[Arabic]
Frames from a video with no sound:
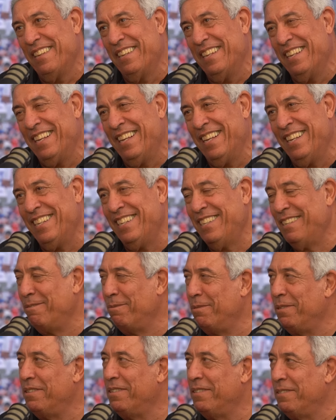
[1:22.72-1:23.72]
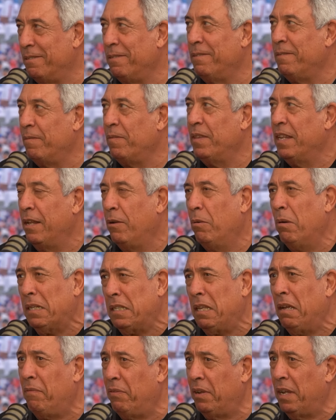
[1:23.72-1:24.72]
اي
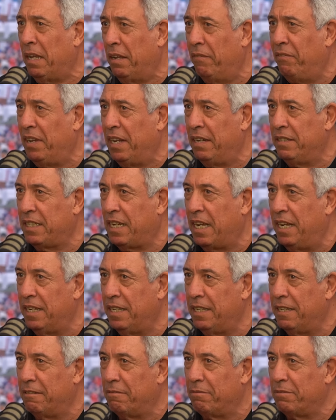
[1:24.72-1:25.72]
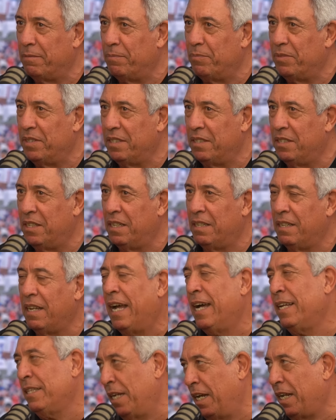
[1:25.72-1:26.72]
وقتها في اخر فهمت كارير فهمتني
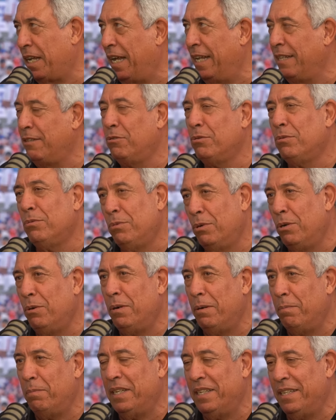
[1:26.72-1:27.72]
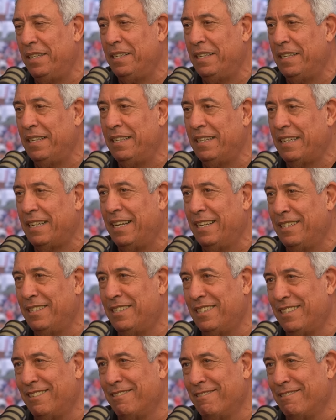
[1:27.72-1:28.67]
عادل قعد وهو ما قعدش